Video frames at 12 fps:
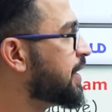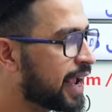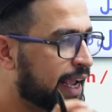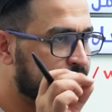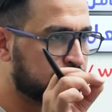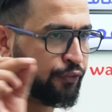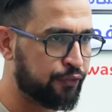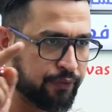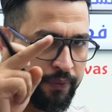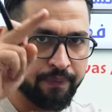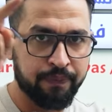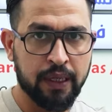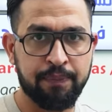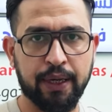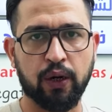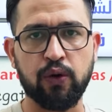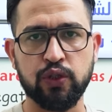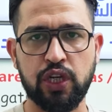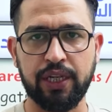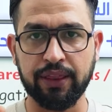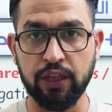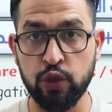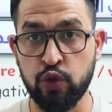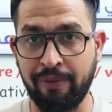نيجاتيف بين قوسين
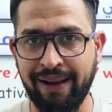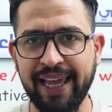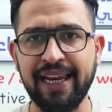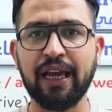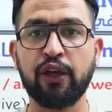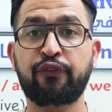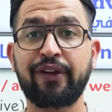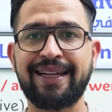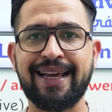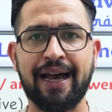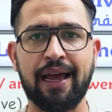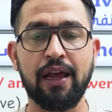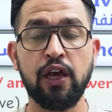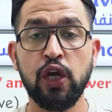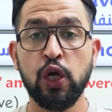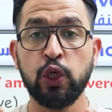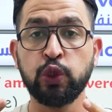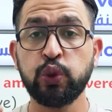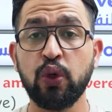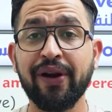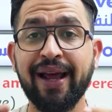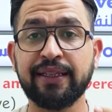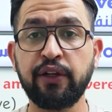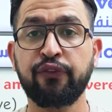يعطيك جمله يقول لك انفي لي اياها شلون
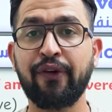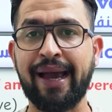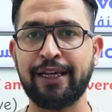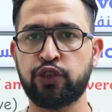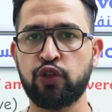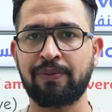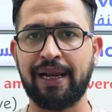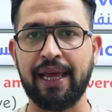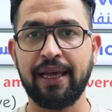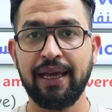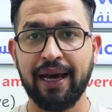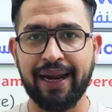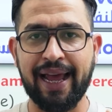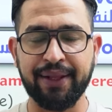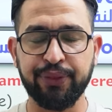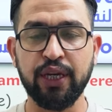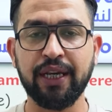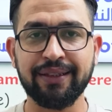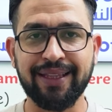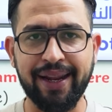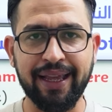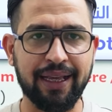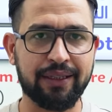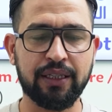راح تنفى هاي الجمله؟ راح اعطيك
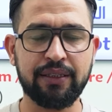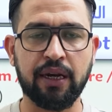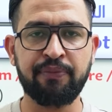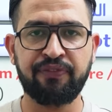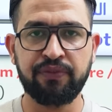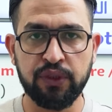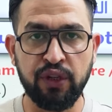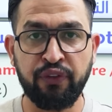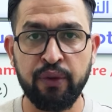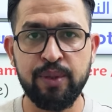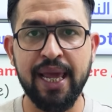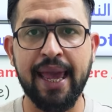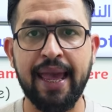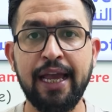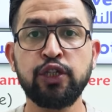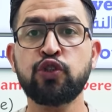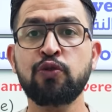طريقه تقدر تنفي بيها اي